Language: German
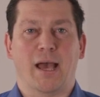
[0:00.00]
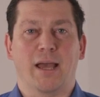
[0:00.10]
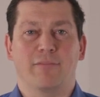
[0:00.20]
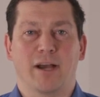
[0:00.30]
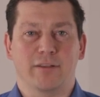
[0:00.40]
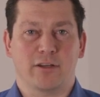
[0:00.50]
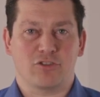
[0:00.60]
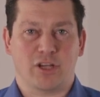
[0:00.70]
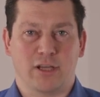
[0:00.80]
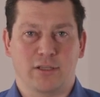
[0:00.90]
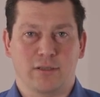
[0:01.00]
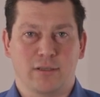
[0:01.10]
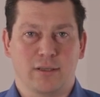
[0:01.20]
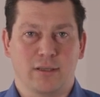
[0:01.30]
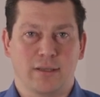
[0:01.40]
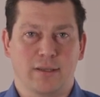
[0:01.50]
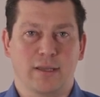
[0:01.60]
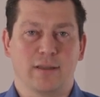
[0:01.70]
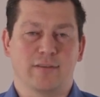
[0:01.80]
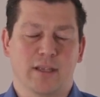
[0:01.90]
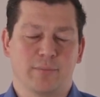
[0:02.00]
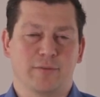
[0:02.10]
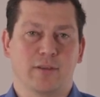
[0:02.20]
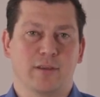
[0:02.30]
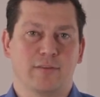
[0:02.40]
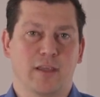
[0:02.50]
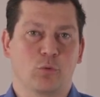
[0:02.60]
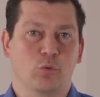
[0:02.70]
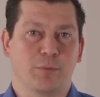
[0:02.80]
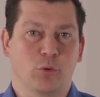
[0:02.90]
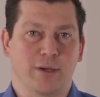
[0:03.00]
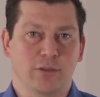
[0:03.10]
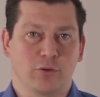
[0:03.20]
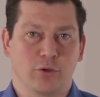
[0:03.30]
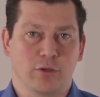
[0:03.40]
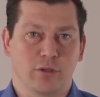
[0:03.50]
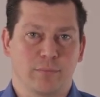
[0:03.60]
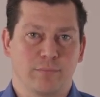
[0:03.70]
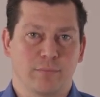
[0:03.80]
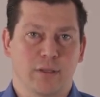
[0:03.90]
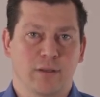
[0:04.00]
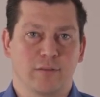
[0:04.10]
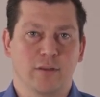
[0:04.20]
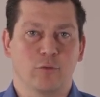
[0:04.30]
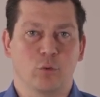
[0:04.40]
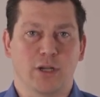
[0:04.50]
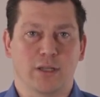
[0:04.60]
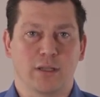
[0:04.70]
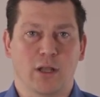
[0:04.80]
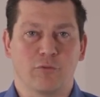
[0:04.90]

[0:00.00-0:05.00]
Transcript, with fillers: Ein weiterer Schaden, den ihr selbst sehr gut beobachten könnt, sind die sogenannten